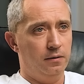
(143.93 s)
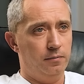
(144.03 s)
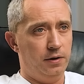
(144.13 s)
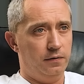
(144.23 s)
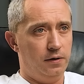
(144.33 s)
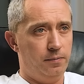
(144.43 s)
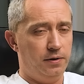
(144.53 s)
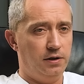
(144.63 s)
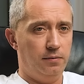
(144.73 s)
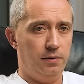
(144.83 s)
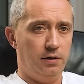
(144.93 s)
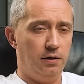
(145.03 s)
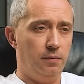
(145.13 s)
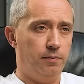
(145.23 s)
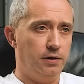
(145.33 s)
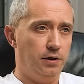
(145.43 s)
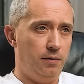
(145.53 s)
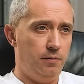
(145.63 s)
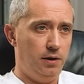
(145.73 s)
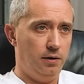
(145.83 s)
Первая эпидемия – это
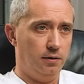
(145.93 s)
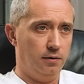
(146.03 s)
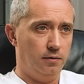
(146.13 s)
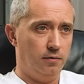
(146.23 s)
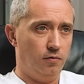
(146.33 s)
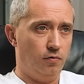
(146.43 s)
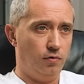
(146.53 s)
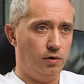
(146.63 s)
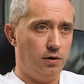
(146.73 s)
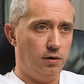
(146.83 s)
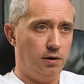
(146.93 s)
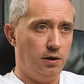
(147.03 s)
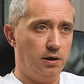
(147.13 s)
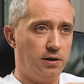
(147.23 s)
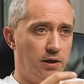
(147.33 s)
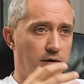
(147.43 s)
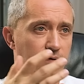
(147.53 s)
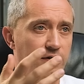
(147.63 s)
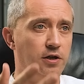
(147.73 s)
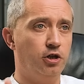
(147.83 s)
гиподинамия, то есть недостаток
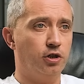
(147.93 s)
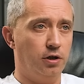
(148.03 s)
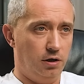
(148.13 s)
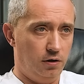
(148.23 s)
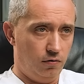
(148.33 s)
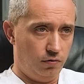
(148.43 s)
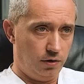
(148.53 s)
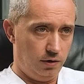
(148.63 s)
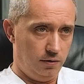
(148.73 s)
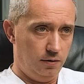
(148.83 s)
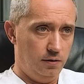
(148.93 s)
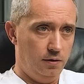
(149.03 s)
физической нагрузки –